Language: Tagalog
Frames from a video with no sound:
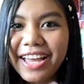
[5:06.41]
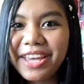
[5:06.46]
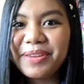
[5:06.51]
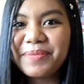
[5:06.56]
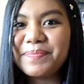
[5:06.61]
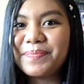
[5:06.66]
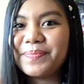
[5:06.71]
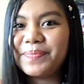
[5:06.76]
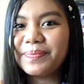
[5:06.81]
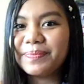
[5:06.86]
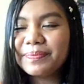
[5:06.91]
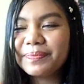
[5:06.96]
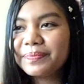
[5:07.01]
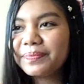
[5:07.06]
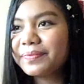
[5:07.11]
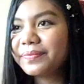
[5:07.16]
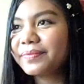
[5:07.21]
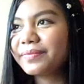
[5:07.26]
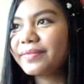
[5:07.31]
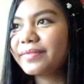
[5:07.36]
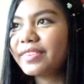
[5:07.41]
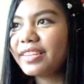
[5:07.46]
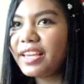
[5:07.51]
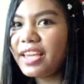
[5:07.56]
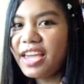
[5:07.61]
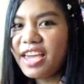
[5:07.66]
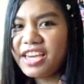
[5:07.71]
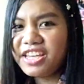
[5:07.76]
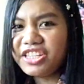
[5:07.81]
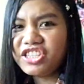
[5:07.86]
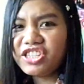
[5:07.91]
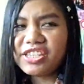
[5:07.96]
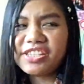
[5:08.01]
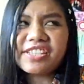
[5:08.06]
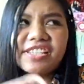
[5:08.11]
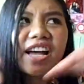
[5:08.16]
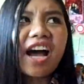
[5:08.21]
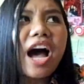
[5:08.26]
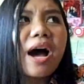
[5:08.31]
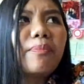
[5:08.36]
Climb and
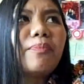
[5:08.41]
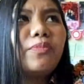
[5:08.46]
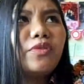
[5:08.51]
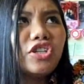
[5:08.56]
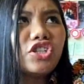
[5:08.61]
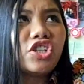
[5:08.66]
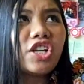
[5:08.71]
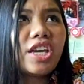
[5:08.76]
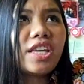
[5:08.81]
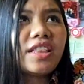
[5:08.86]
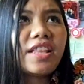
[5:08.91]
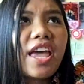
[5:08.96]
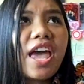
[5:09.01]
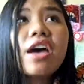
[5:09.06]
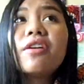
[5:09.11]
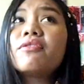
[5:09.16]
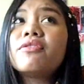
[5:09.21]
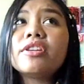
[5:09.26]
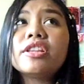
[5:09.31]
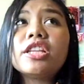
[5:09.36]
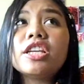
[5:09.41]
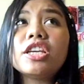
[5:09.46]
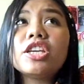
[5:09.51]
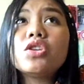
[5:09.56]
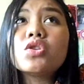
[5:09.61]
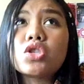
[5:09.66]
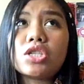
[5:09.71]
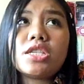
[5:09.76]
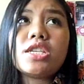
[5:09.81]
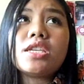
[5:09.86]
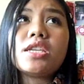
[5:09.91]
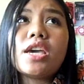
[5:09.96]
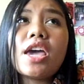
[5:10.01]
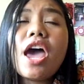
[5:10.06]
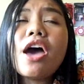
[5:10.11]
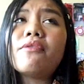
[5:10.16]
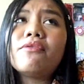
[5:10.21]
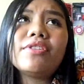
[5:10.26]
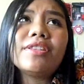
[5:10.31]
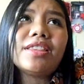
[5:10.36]
just appreciate everything you see,
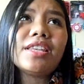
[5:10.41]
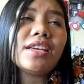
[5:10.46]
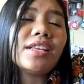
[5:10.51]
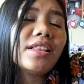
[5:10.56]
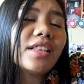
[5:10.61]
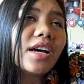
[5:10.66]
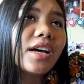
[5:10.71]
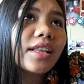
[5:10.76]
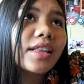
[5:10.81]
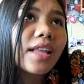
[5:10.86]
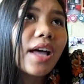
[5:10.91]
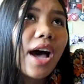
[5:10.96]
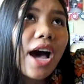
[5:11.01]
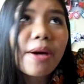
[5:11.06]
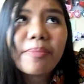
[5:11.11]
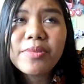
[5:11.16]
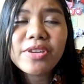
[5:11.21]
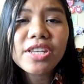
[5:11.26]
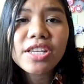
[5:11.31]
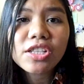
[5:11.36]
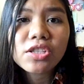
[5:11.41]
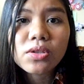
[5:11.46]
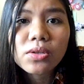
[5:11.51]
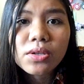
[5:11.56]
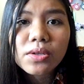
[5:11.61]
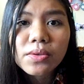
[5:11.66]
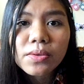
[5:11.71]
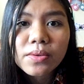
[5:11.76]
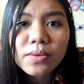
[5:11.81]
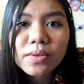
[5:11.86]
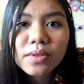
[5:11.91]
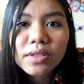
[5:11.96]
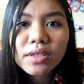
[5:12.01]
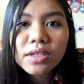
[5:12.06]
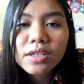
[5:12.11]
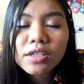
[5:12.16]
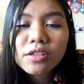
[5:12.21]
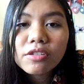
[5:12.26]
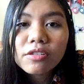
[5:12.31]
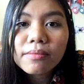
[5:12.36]
everything that happening to you.
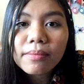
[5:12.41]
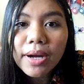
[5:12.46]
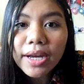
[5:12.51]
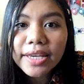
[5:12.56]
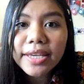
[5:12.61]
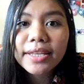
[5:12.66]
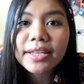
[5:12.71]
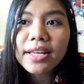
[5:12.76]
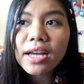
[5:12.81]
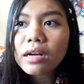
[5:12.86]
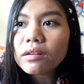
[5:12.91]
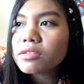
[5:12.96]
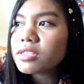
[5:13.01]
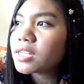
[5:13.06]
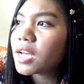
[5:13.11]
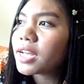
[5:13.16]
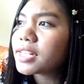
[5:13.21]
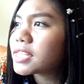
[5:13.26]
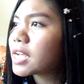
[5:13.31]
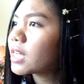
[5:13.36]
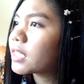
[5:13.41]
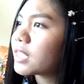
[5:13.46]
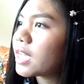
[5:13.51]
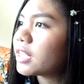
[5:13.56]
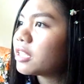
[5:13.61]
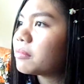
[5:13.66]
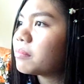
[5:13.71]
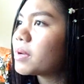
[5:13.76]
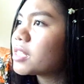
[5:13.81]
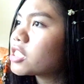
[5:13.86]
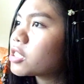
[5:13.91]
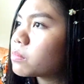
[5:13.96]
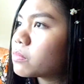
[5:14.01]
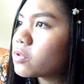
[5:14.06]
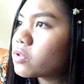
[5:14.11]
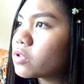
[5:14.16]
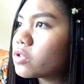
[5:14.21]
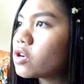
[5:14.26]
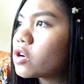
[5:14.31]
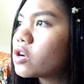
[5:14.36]
Makyat ka kung saan, sa hagdanan man, sa
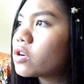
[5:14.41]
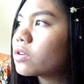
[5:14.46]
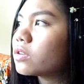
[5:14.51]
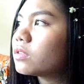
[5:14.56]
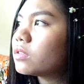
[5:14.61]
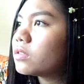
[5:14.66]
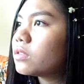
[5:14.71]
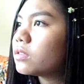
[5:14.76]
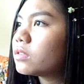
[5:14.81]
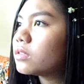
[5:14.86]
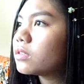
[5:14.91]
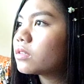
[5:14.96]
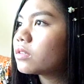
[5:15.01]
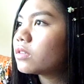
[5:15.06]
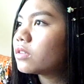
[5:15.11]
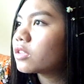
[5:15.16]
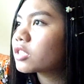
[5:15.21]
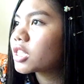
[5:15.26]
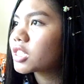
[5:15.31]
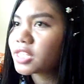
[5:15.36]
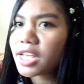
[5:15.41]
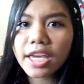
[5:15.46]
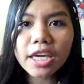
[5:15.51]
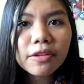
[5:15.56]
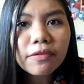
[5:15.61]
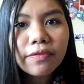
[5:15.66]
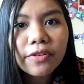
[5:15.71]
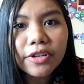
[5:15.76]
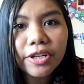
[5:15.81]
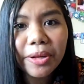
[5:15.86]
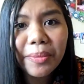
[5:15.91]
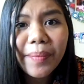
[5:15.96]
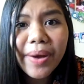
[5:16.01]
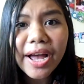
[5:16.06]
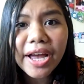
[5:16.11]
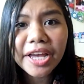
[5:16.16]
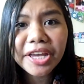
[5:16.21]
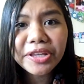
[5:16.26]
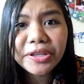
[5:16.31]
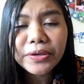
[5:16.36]
bundok, o sa second floor ng
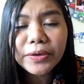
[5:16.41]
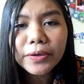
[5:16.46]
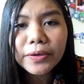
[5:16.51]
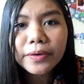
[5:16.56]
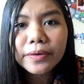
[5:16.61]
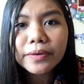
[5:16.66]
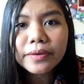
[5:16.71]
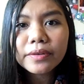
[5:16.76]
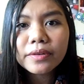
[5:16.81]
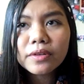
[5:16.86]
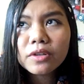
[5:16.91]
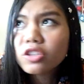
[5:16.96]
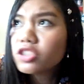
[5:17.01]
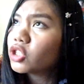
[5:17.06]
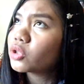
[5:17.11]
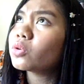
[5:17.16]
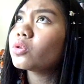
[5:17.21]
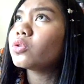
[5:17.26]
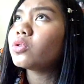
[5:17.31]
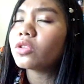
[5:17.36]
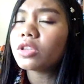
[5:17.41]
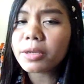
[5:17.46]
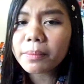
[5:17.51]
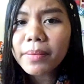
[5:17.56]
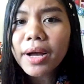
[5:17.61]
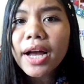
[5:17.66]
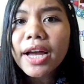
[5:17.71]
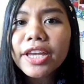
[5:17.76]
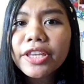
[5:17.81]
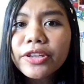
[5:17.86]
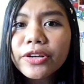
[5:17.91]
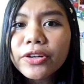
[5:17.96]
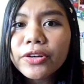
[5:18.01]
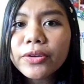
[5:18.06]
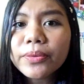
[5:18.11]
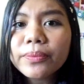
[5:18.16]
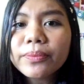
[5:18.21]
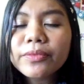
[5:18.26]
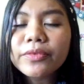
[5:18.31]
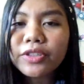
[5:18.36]
bahay nyo, sa tuktok ng bahay
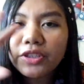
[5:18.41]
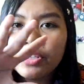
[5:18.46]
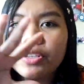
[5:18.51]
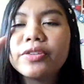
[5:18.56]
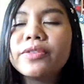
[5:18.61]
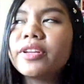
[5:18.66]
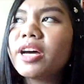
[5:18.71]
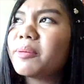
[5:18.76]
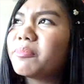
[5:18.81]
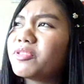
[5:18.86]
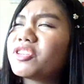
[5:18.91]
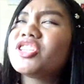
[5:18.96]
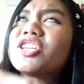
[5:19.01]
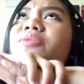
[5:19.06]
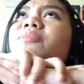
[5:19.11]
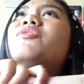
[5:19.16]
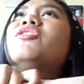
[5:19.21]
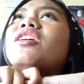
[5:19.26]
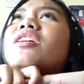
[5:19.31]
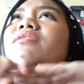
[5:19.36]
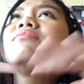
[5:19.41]
nyo, yun, appreciate mo